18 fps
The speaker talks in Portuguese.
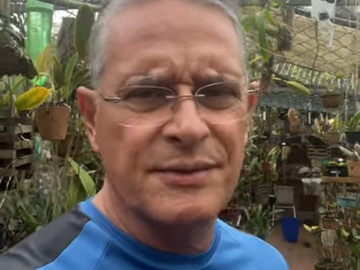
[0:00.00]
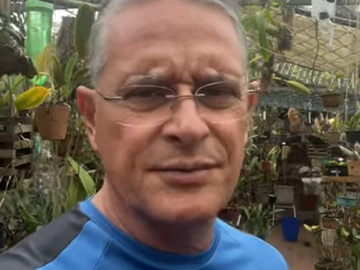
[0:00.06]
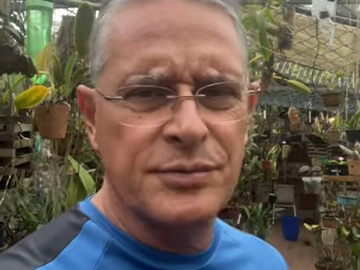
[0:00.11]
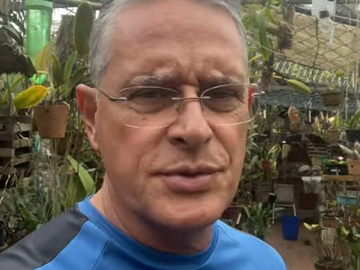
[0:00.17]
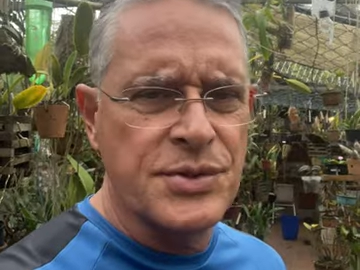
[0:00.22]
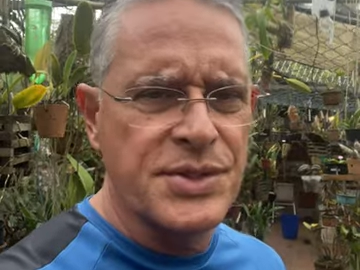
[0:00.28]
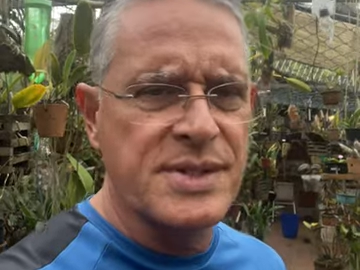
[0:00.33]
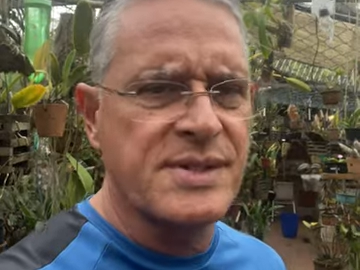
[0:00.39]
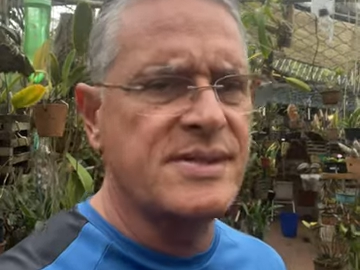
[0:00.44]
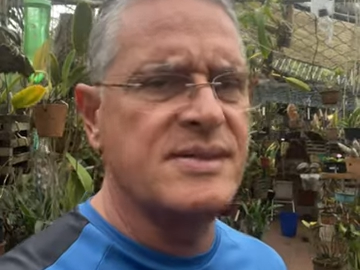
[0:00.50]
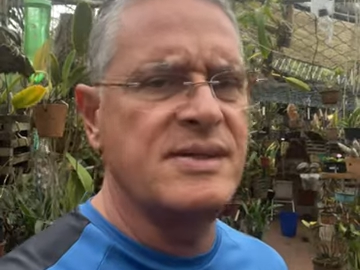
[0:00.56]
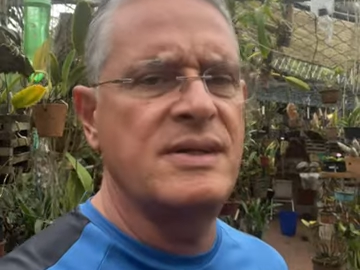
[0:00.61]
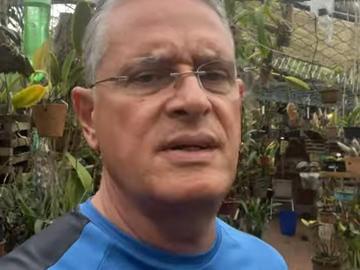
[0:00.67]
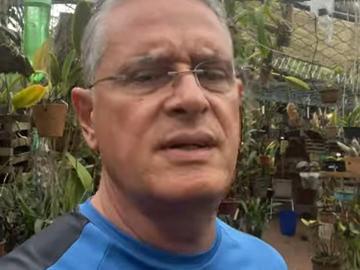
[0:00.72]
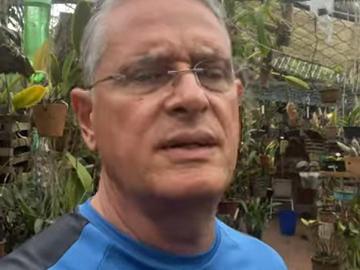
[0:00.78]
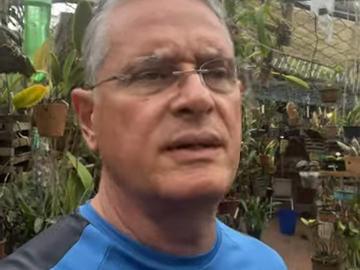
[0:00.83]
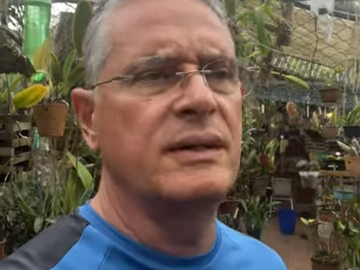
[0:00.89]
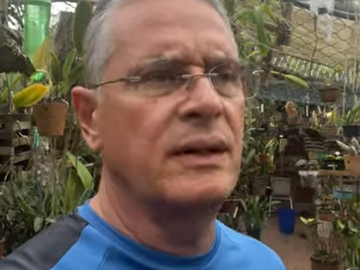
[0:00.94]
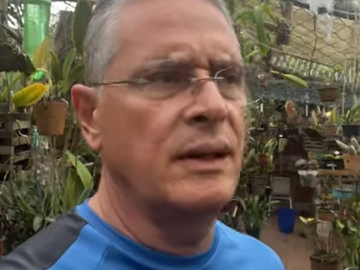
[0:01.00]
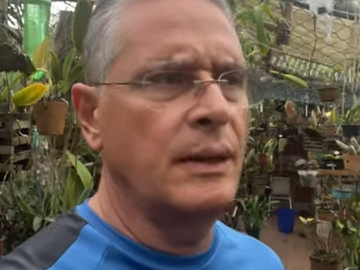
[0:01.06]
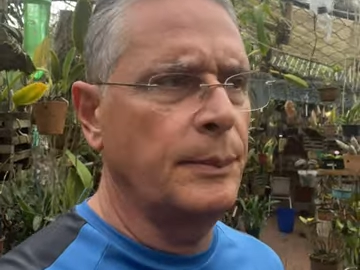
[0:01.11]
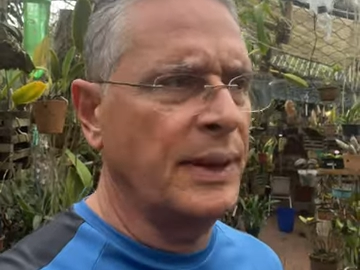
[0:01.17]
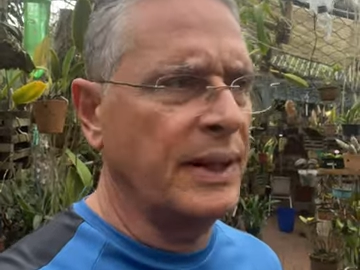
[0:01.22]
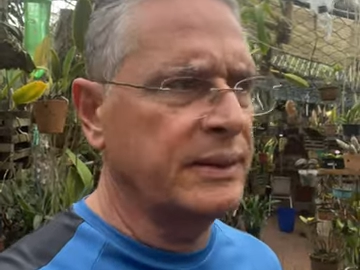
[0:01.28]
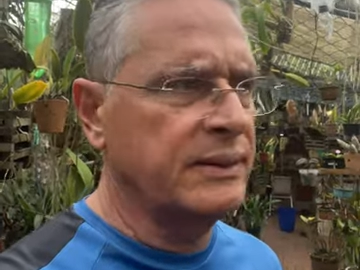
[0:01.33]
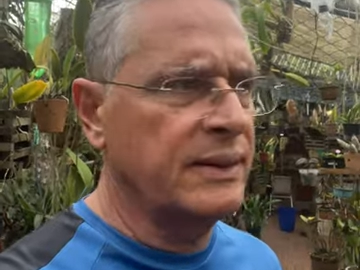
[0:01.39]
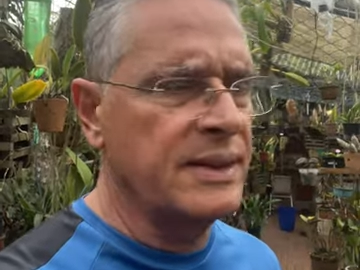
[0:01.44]
fungicida e
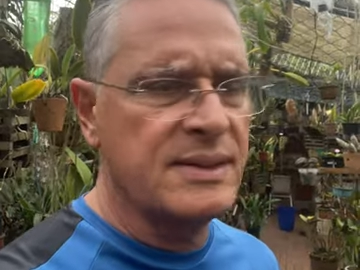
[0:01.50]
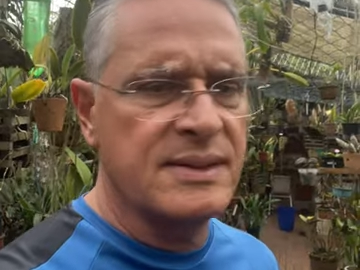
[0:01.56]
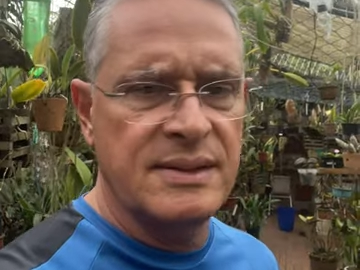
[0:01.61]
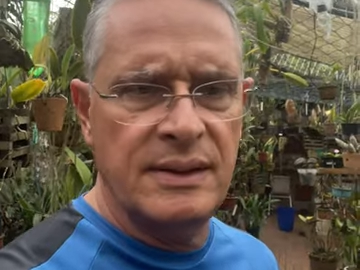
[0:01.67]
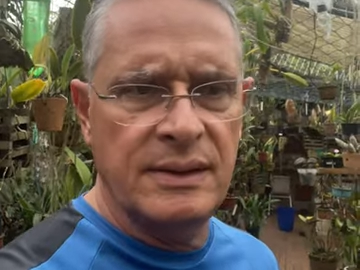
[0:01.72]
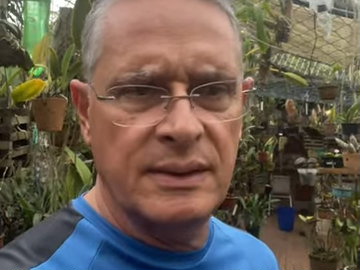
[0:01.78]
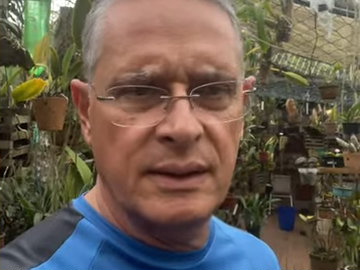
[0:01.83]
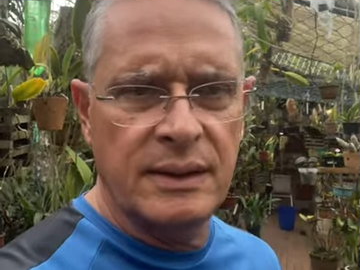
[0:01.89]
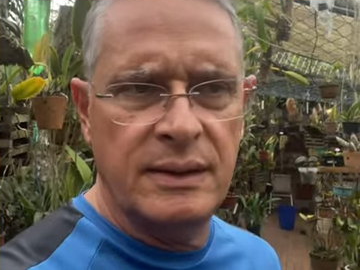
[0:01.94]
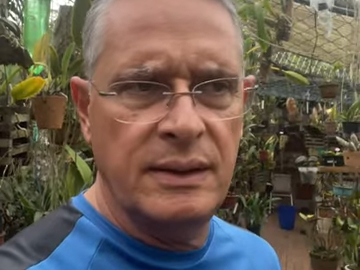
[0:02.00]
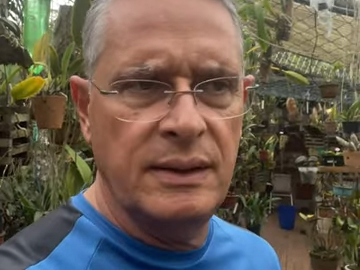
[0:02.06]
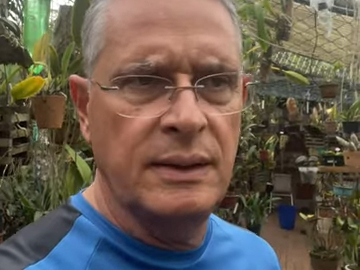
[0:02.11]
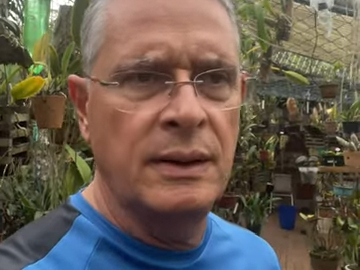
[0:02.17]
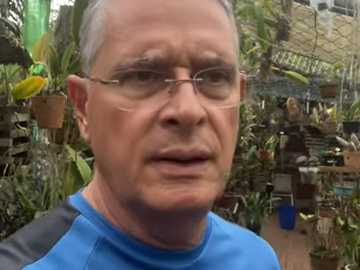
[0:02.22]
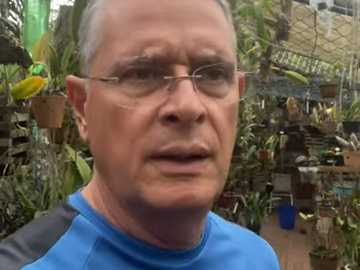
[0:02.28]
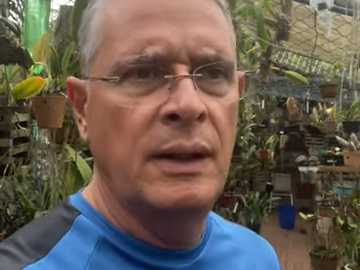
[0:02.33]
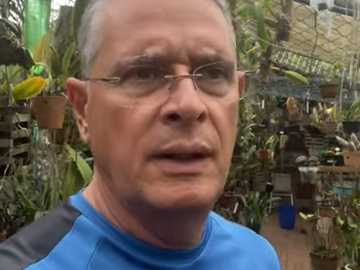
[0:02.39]
bactericida aqui.